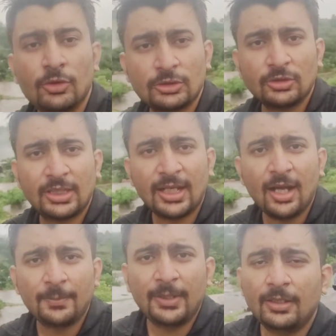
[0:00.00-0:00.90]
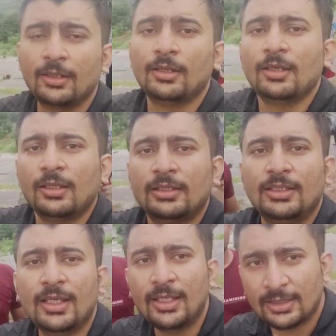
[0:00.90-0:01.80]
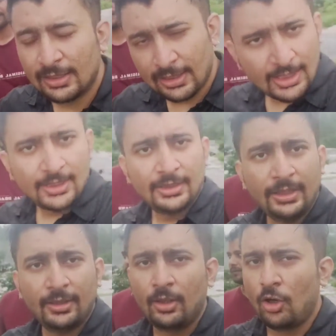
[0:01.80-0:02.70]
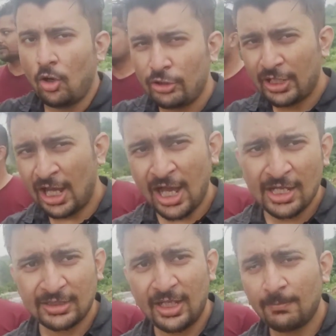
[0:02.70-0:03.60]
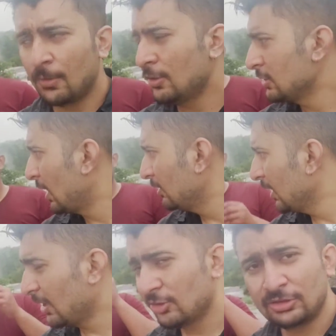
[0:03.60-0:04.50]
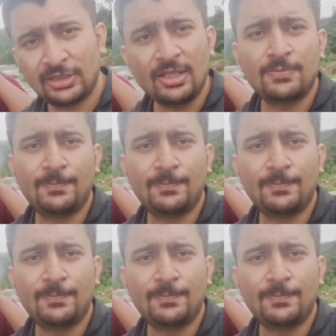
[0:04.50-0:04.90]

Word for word: दोस्तों देखा आपने ये है किलकिला नदी और यहाँ आता है बहुत लंबा और तेज